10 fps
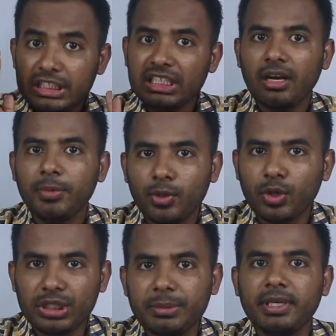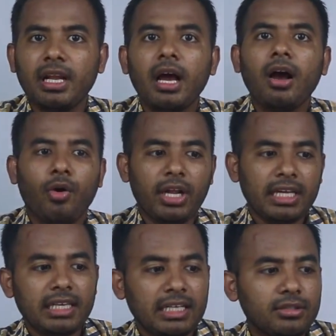চিন্তা ভাবনা করে দেবেন
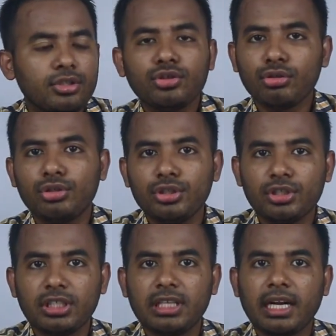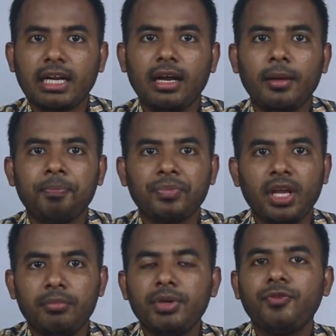অনেকে দেখা যায় যে ছত্রিশের সাথে একটা
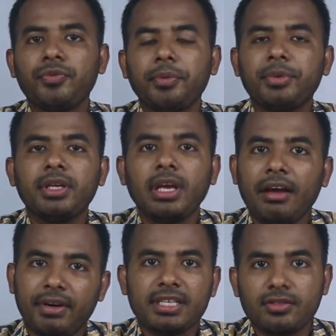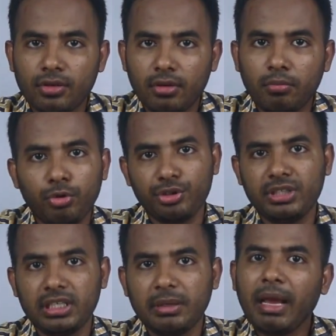বি ফোর ফিফটি অ্যাভারেজ বোর্ড
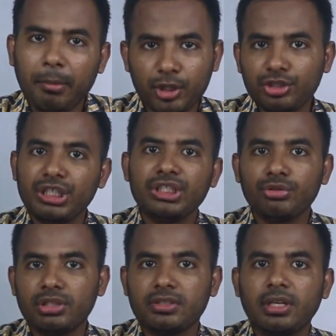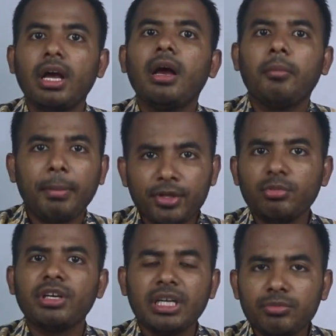দেওয়া দেয় বা আমার তো রেঞ্জ হইতেছে না বাবা
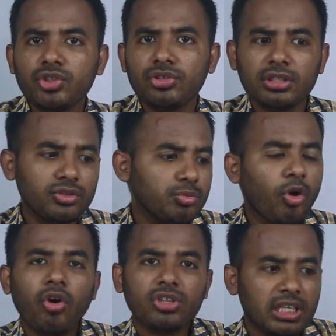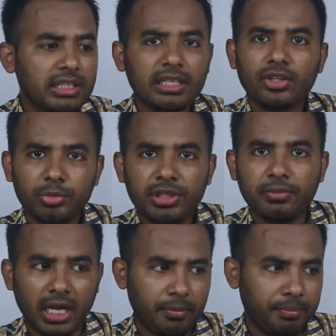তোমার রেঞ্জ হইতেছে তুমি অন্য জায়গা থেকে তুমি
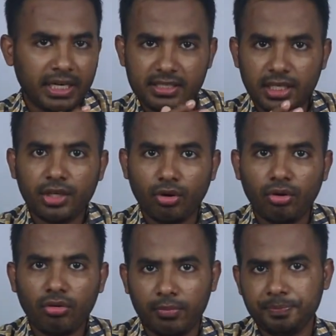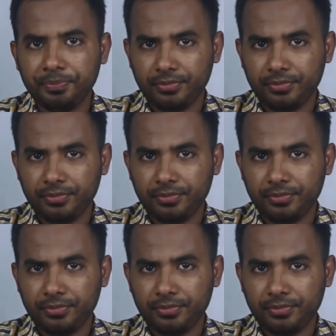প্রাইসটাই করো কম